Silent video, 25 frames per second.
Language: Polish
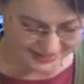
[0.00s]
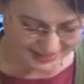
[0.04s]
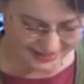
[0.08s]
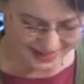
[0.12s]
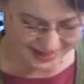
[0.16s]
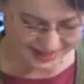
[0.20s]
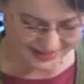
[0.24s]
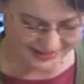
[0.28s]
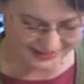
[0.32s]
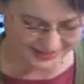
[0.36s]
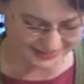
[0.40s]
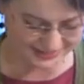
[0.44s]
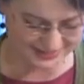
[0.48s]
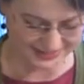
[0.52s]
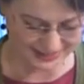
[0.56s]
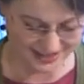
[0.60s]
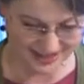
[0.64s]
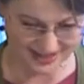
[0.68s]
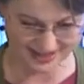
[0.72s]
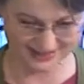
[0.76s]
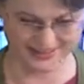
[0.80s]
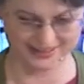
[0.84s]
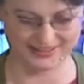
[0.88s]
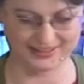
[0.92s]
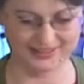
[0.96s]
Tak,
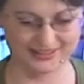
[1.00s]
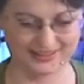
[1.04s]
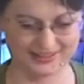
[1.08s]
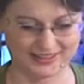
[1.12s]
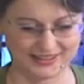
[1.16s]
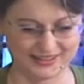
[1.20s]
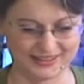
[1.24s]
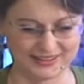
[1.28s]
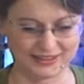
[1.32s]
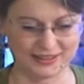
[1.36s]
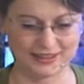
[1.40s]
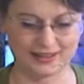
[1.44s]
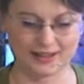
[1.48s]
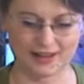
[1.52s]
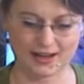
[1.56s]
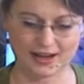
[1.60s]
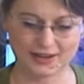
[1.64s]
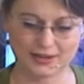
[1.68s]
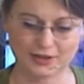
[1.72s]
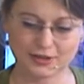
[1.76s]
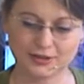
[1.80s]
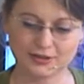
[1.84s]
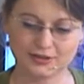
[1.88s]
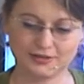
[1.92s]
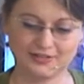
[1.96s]
tak. E,
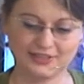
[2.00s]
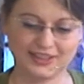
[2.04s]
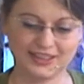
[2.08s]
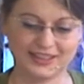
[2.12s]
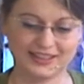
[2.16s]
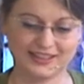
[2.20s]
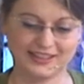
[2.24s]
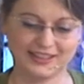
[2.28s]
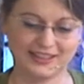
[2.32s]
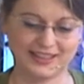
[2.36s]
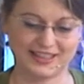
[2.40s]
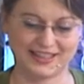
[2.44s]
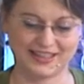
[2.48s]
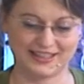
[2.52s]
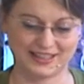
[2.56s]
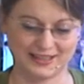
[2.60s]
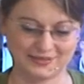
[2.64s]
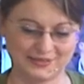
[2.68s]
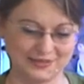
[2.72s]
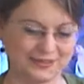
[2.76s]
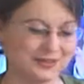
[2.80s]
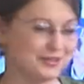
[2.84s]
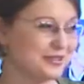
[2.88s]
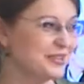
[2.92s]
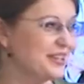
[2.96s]
aczkolwiek nie na
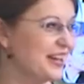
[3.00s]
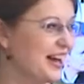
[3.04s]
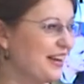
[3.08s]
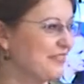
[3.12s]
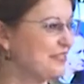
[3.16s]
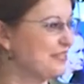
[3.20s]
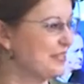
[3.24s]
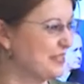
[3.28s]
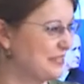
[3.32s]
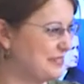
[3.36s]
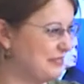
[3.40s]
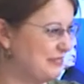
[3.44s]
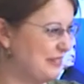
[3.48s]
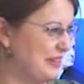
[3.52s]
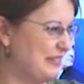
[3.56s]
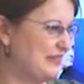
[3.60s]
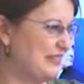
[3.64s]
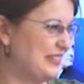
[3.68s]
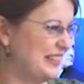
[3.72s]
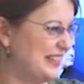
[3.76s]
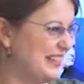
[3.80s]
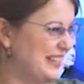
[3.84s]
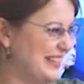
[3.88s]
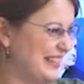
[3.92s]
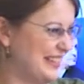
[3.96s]
zewnątrz, a w klubie
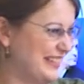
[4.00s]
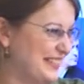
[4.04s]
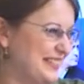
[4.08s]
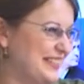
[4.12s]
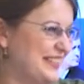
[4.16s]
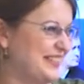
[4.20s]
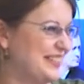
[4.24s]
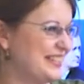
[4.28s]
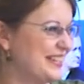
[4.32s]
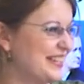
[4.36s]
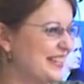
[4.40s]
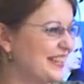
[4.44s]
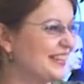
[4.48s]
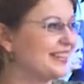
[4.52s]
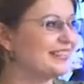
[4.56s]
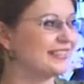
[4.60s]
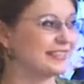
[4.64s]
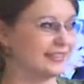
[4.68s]
będzie to w klubie, koncert.